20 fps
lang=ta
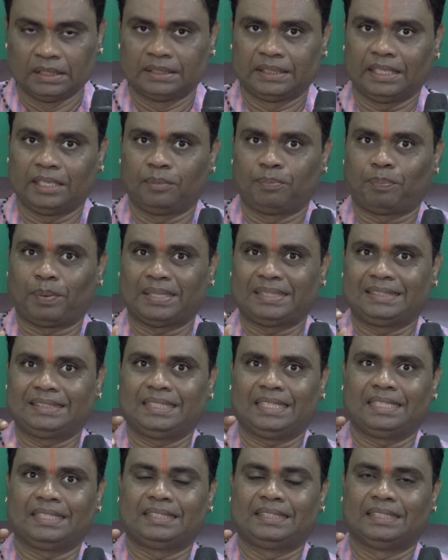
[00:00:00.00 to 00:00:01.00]
சரி
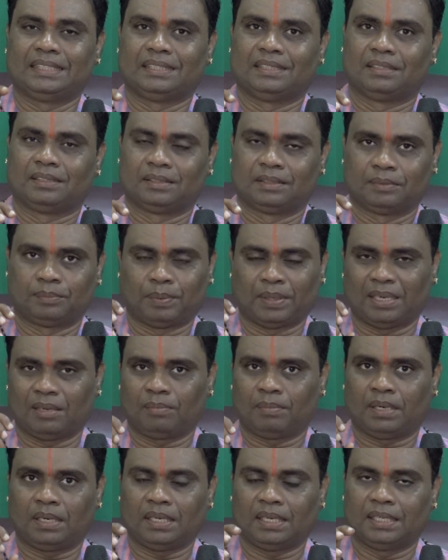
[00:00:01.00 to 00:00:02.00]
பச்சரிசி
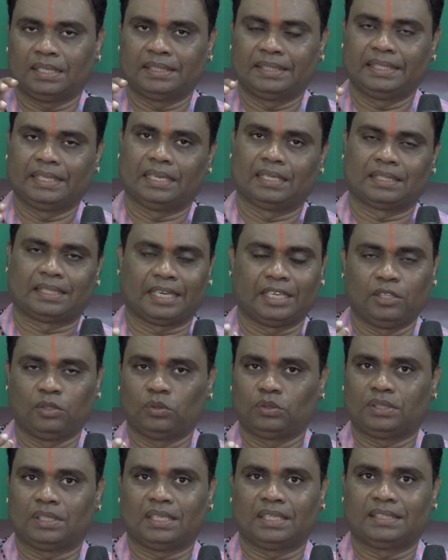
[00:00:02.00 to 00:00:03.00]
பழமான அரிசி அது
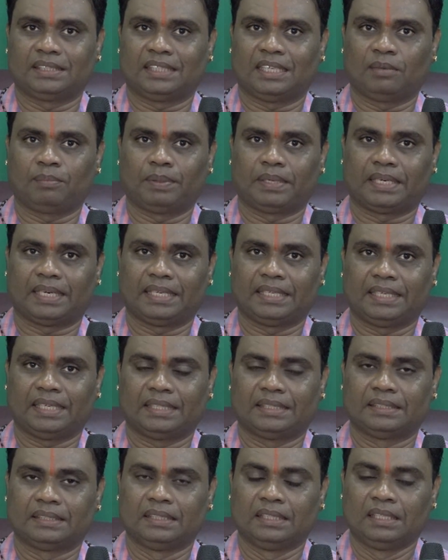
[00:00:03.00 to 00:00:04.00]
கைகூத்தல் அரிசிலாம் இப்போ
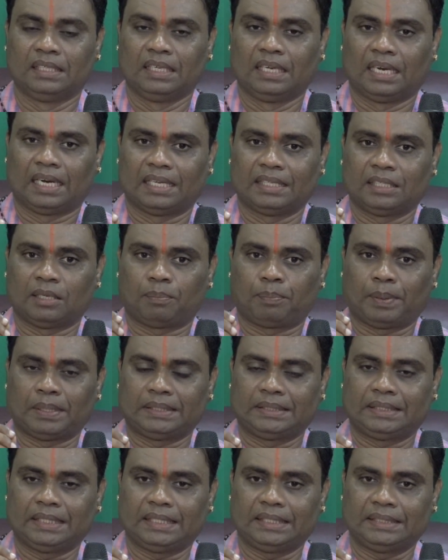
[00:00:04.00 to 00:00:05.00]
கிடைக்காது அந்த
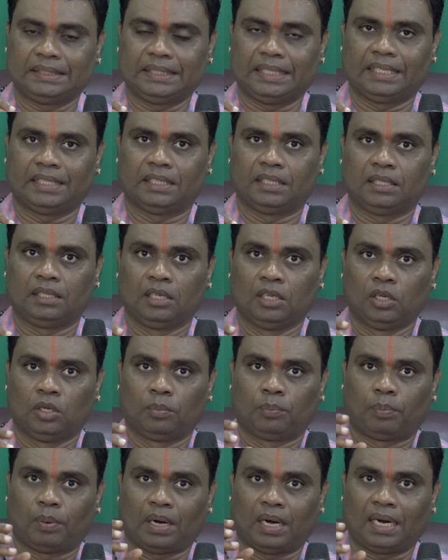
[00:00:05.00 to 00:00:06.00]
பச்சரிசியை
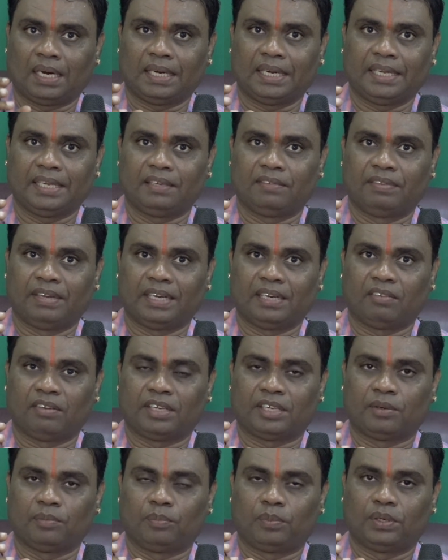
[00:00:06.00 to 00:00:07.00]
பானையில் வேக
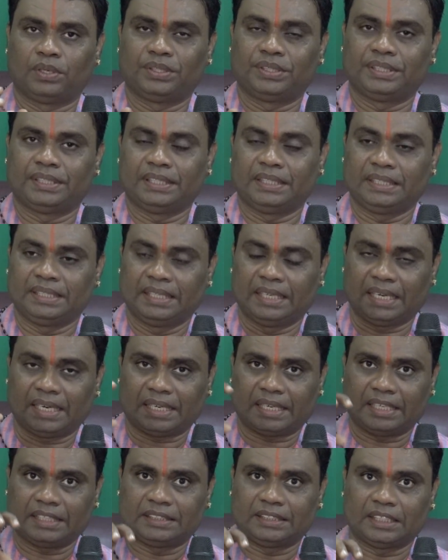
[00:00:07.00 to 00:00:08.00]
வைக்கும் பொழுது
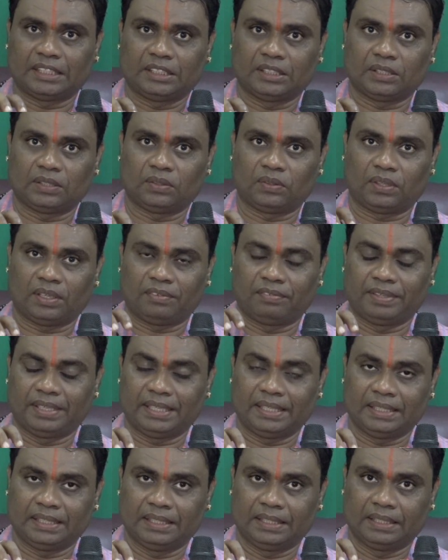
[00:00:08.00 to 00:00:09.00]
இயற்கை சத்துகளோடு
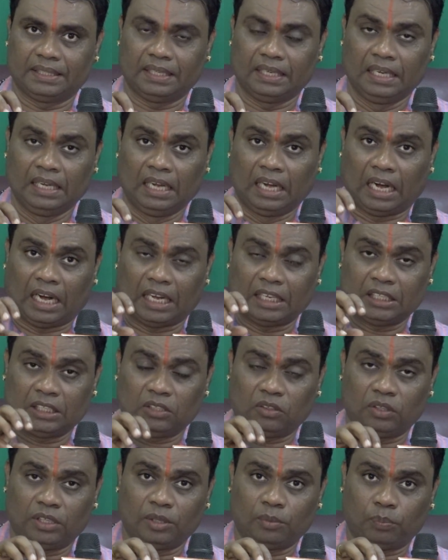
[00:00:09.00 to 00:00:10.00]
வேந்து
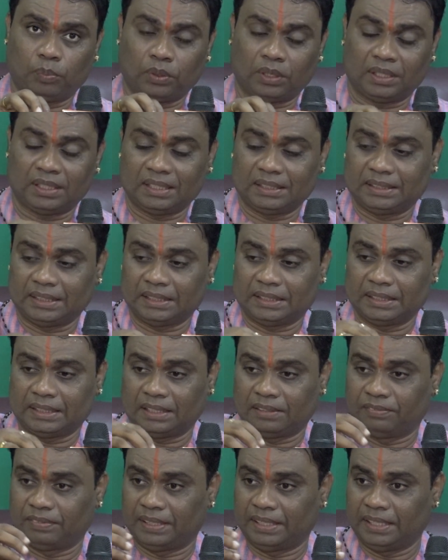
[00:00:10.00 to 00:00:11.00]
அதனுடைய புரத
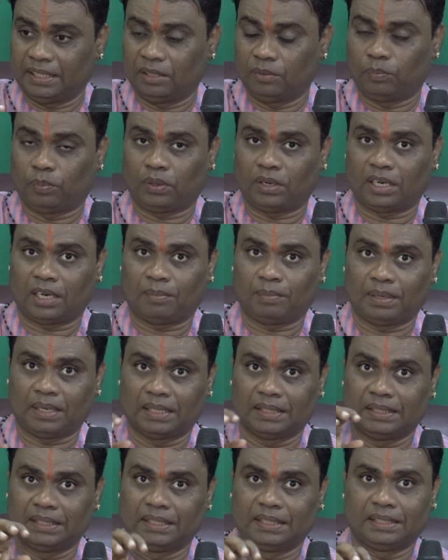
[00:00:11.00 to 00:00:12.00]
சத்துக்கள் வெளியில் போகாமல்
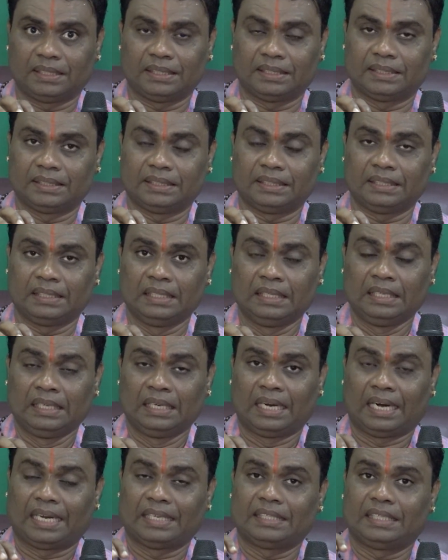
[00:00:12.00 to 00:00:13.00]
அதில் இருக்குது
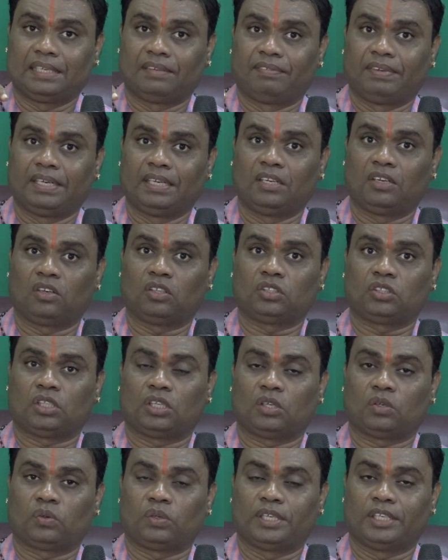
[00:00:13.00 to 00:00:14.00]
அதில் வெள்ளோன்னு
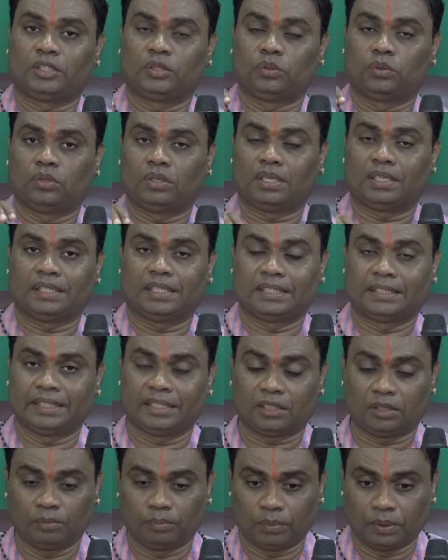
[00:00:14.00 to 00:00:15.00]
சொல்லக்கூடிய சுக்குரத்தை
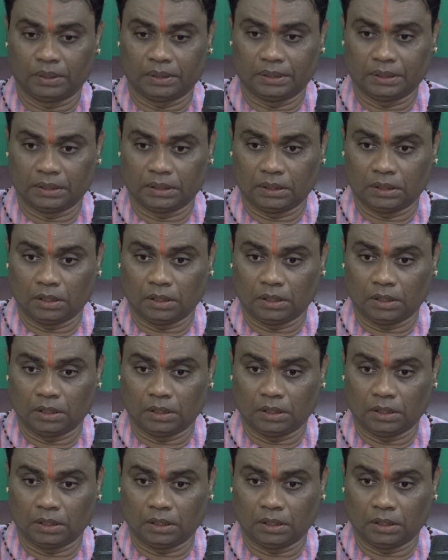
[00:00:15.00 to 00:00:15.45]
சேர்க்கும் பொழுது